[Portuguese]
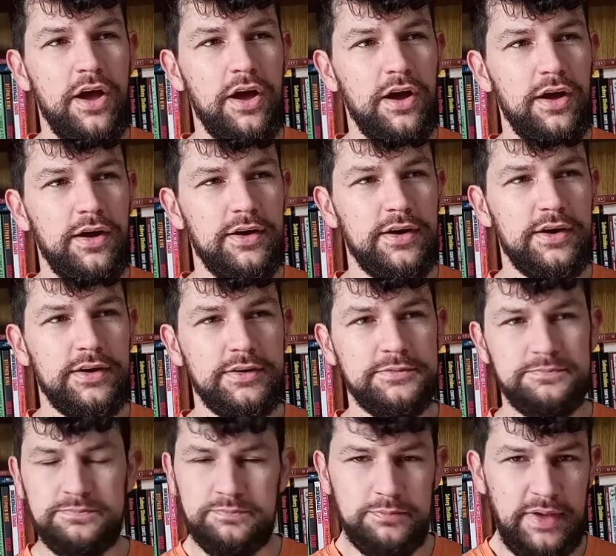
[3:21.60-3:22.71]
Uh,
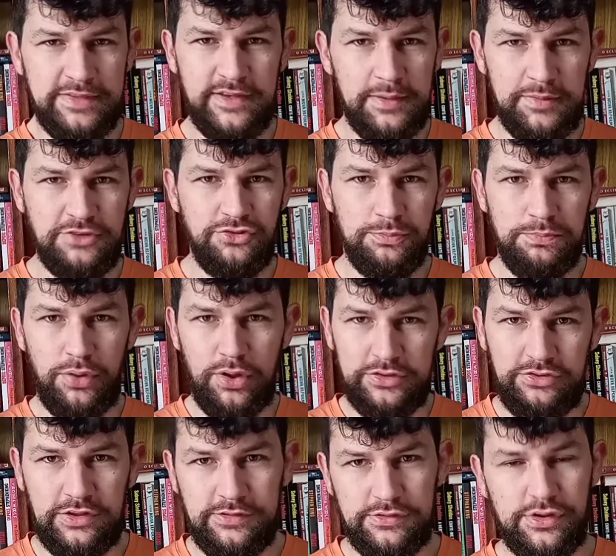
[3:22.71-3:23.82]
basicamente, o plot da
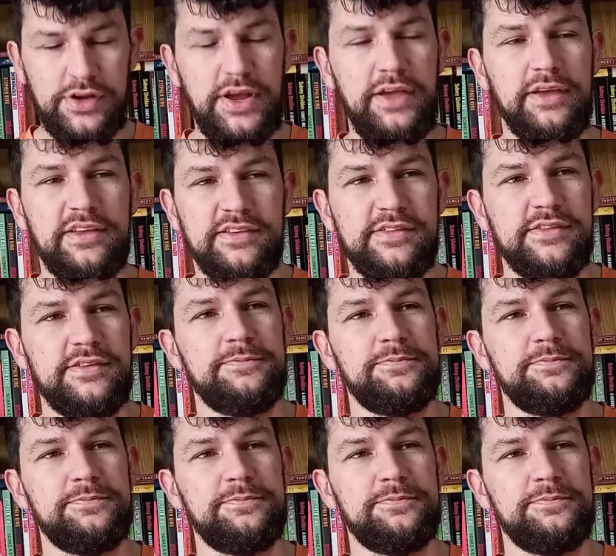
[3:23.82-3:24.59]
história é esse.